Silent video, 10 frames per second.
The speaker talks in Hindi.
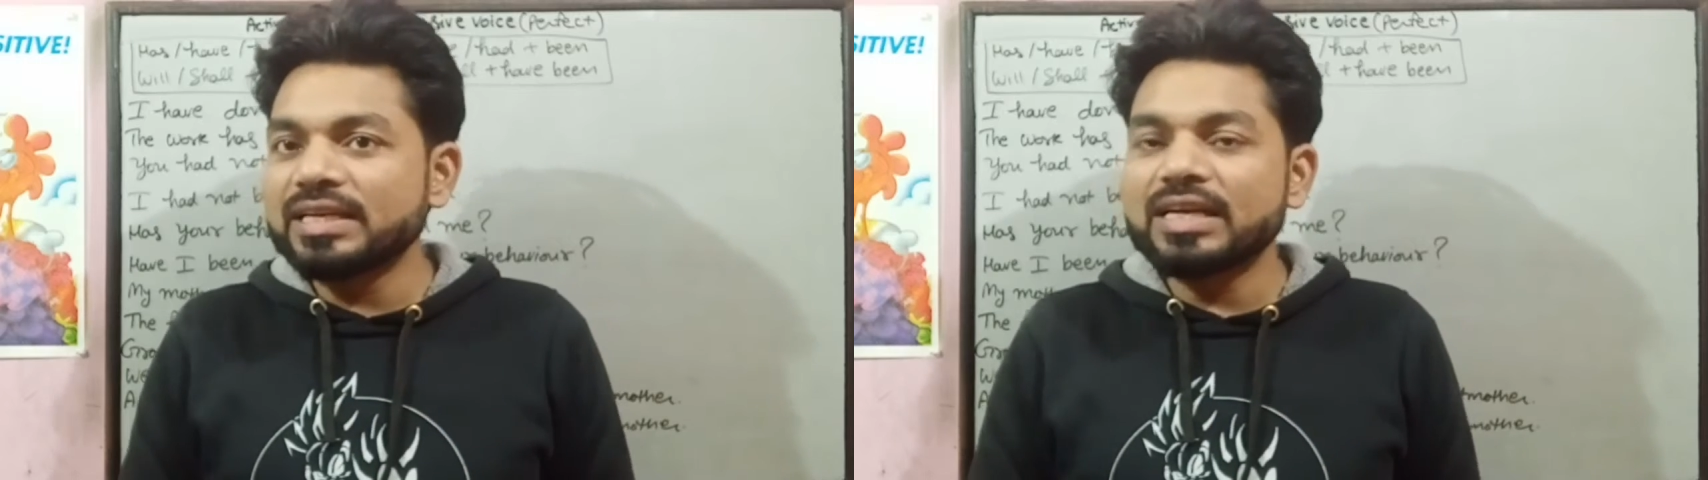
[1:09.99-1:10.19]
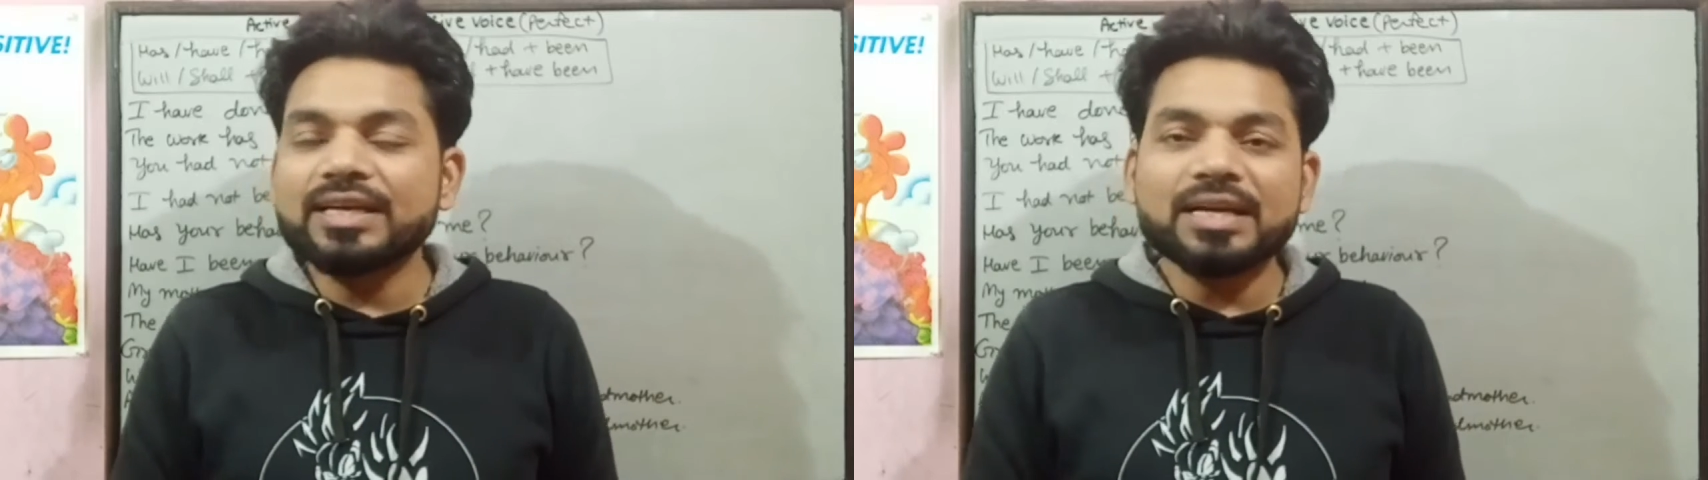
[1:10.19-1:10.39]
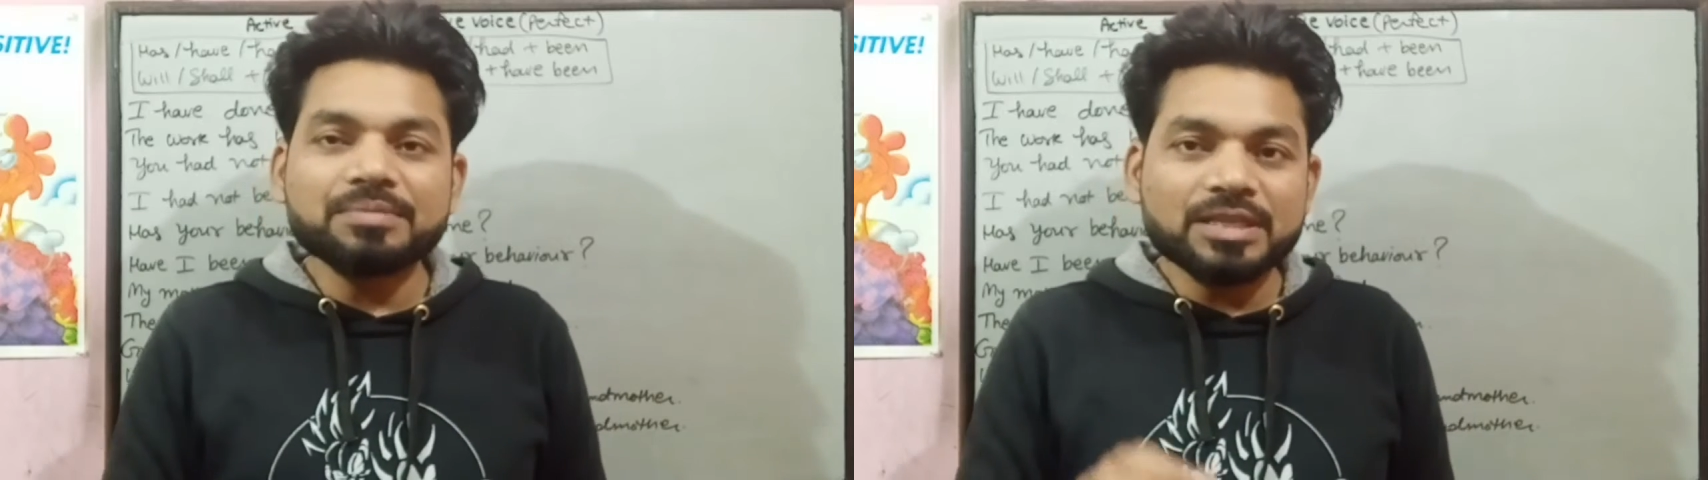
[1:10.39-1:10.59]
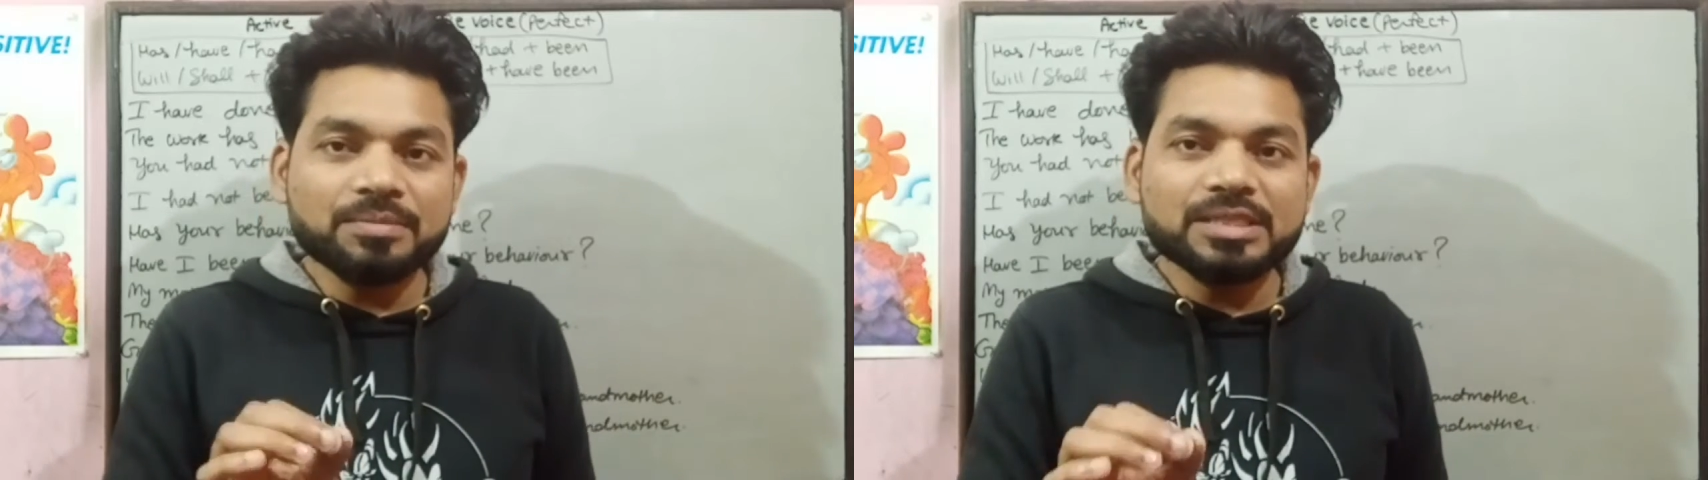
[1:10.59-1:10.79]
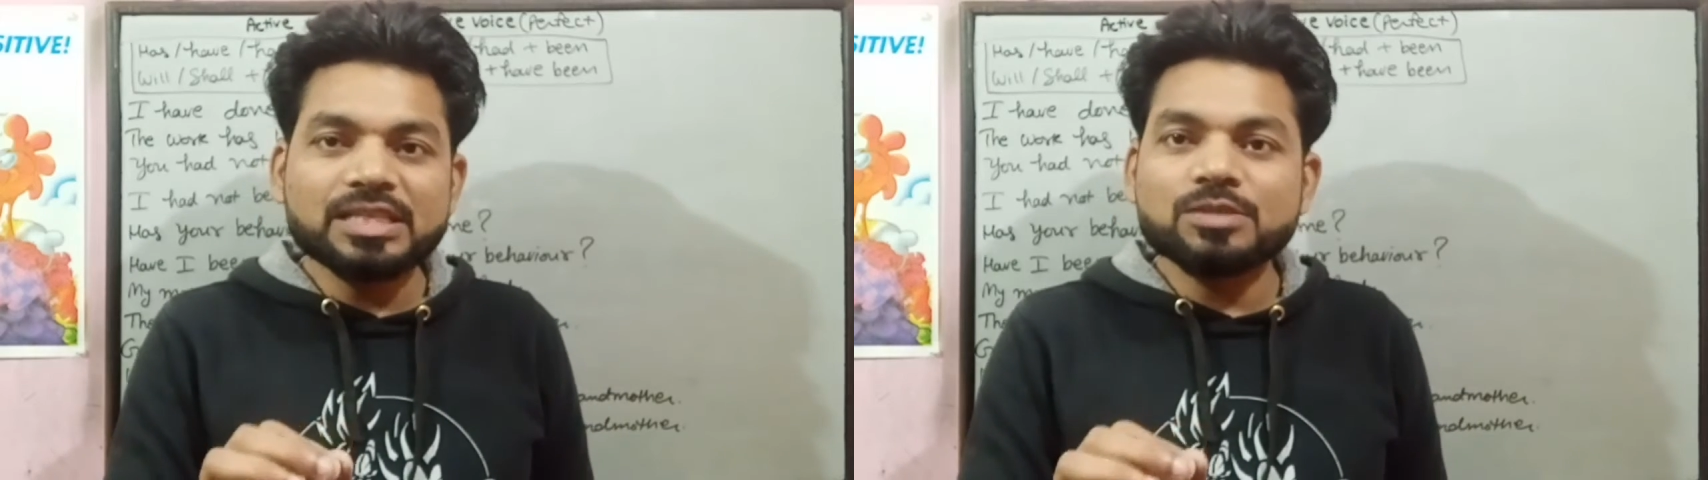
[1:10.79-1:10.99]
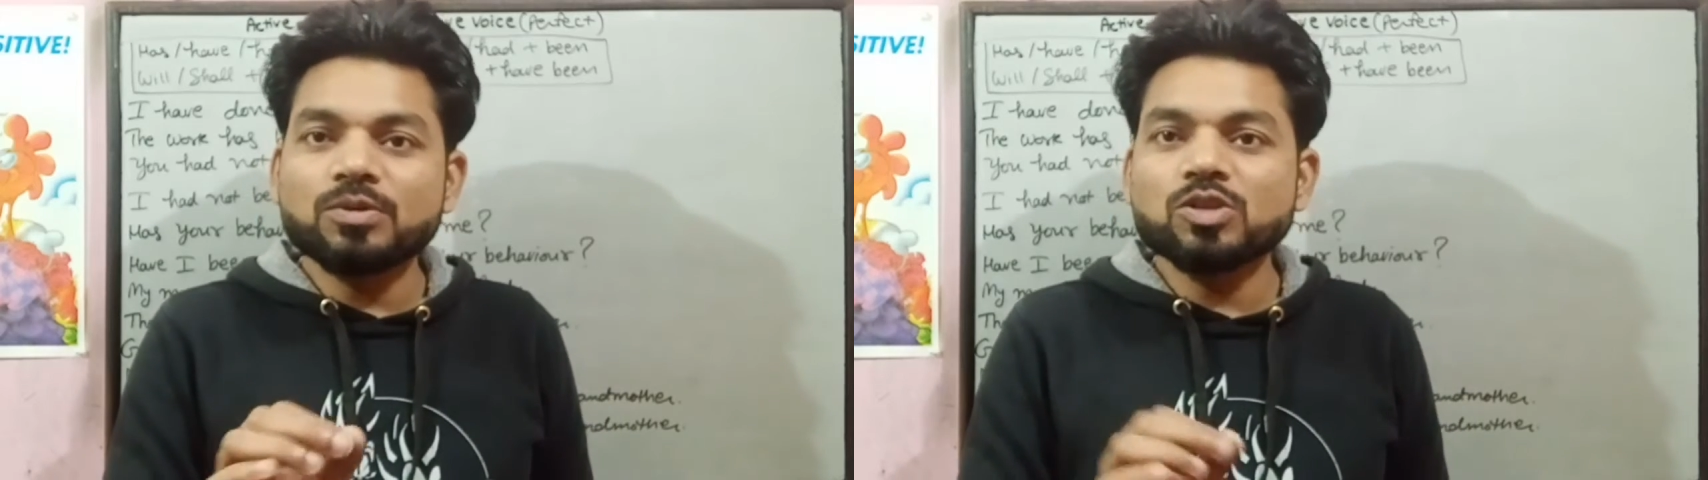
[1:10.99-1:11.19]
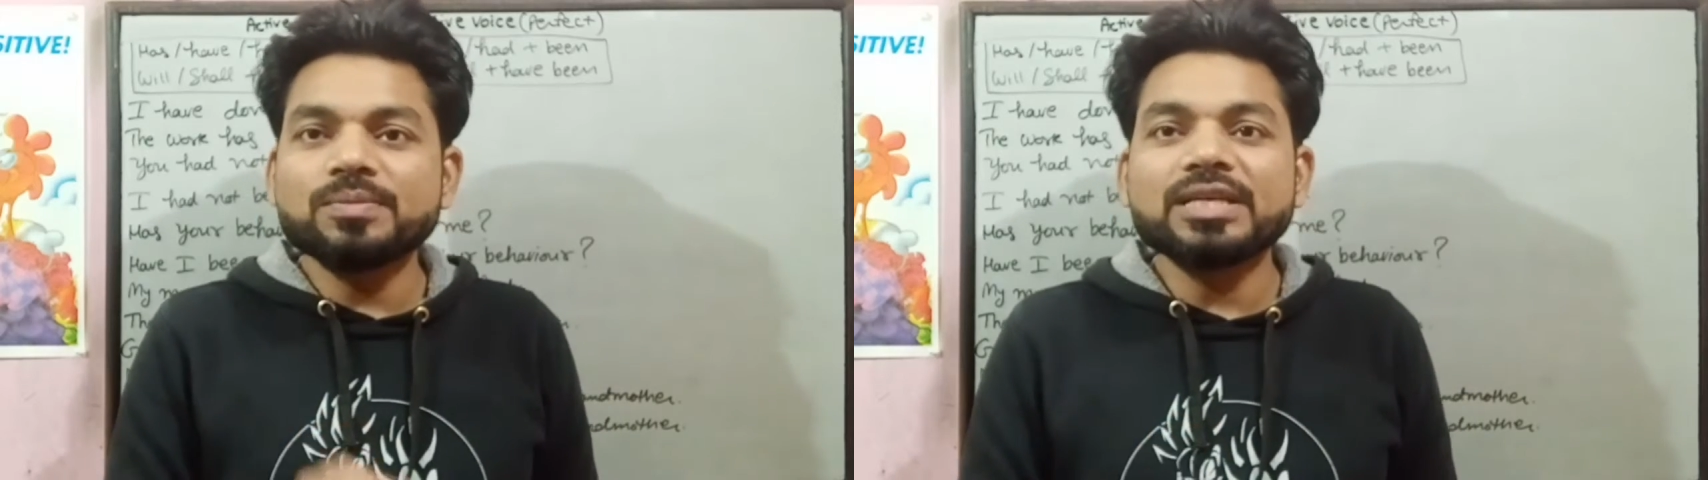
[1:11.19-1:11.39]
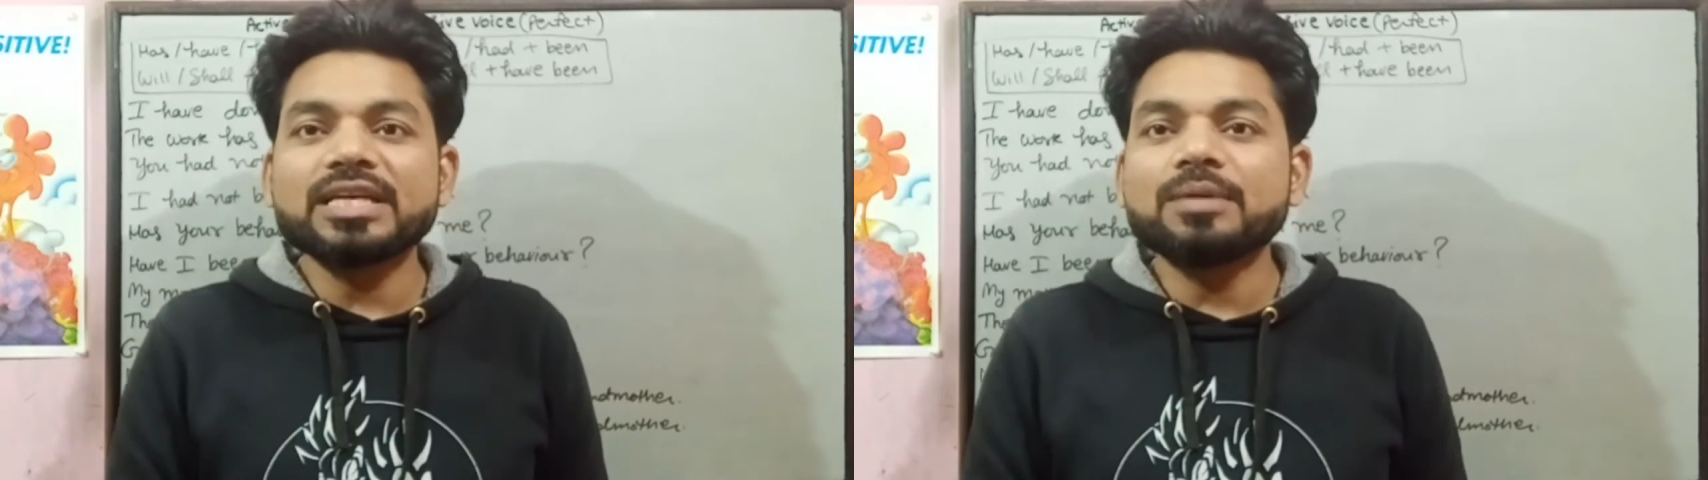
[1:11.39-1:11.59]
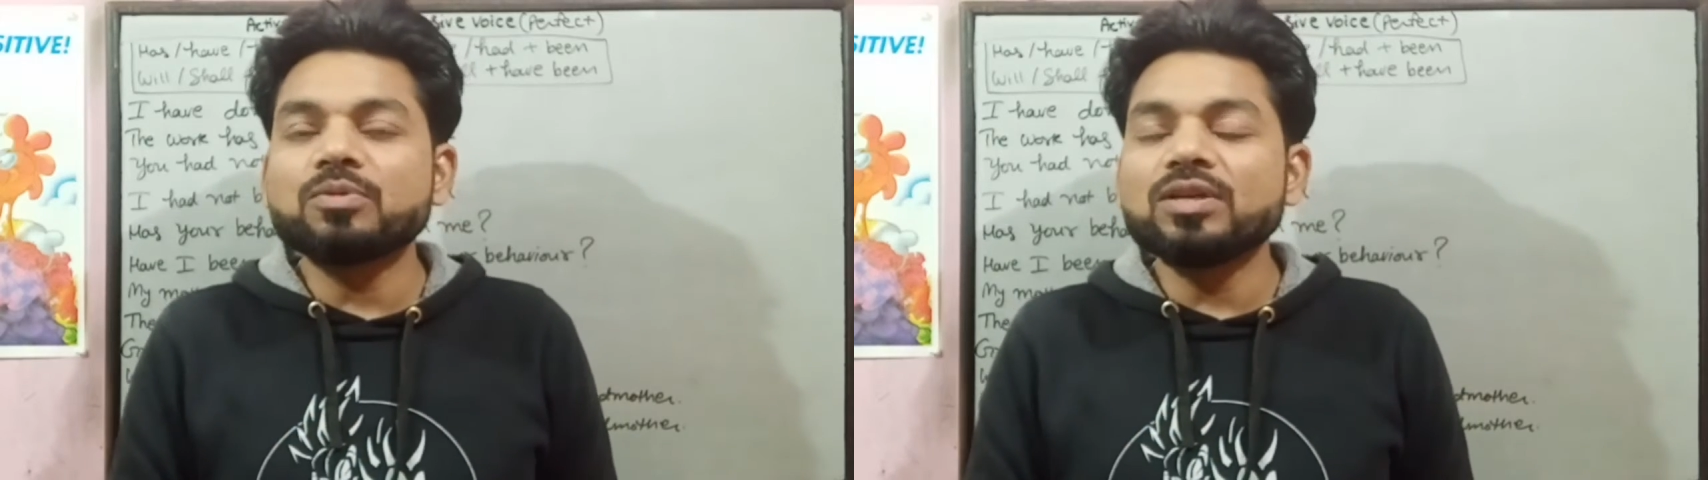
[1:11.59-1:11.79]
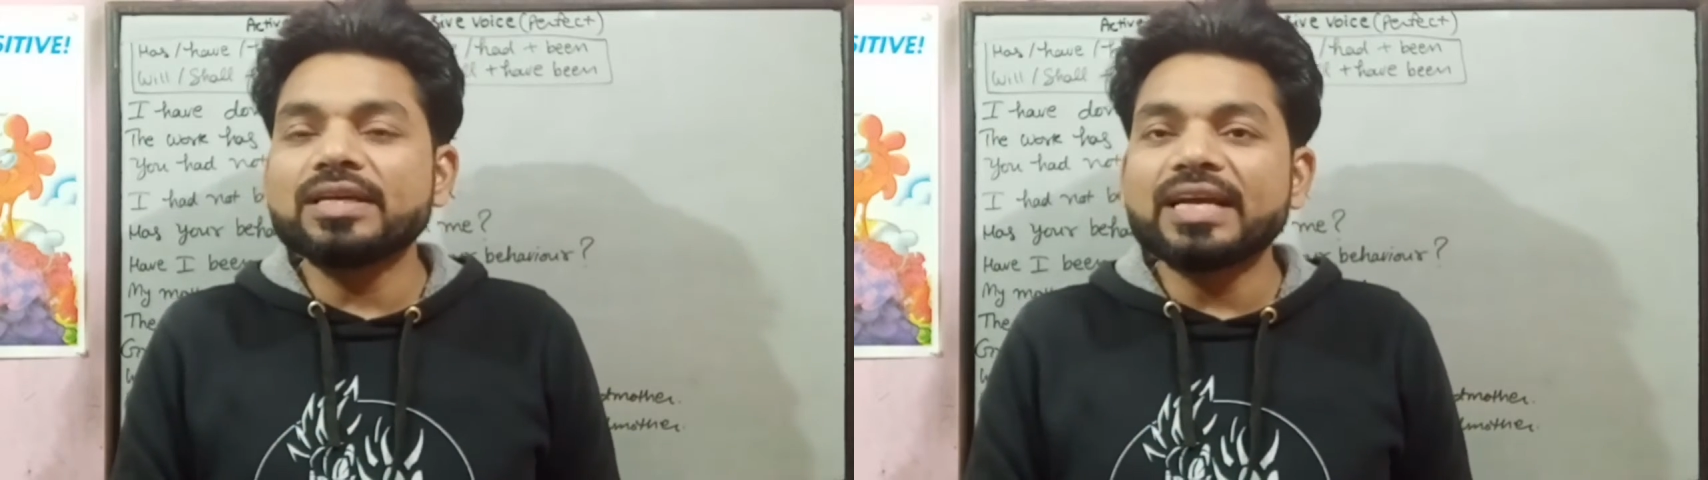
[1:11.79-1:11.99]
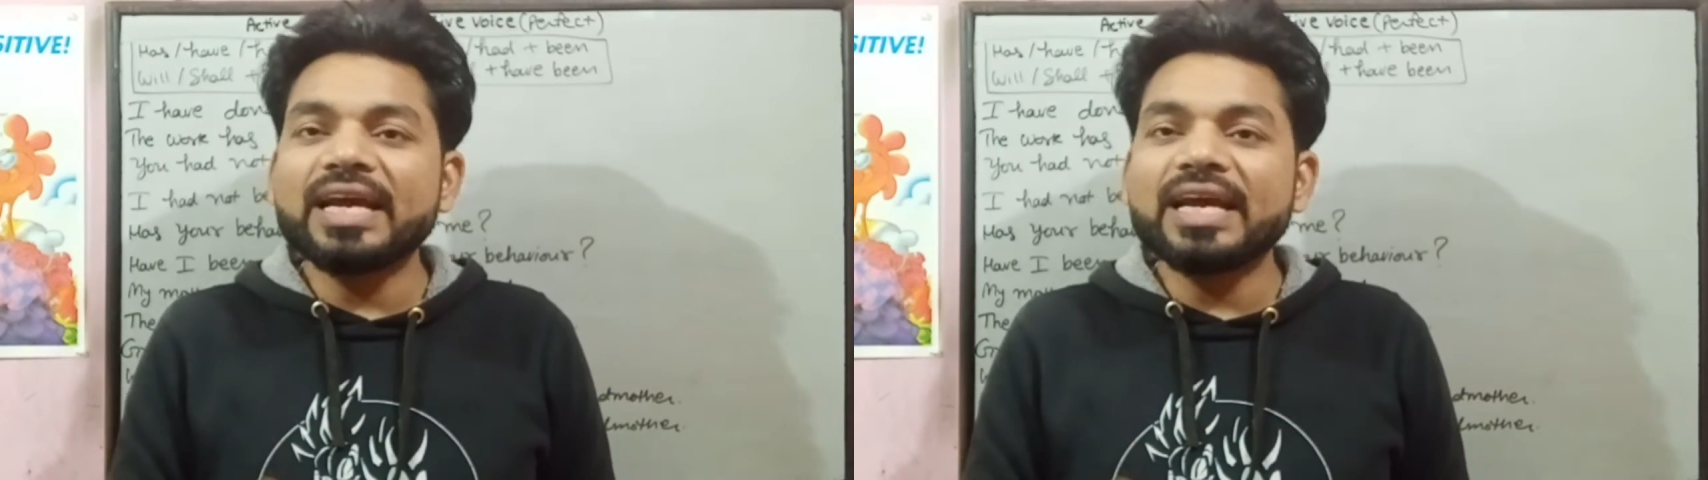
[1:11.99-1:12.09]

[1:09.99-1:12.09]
टेलीग्राम चैनल पर सर्च बॉक्स में जाकर आपको लिखना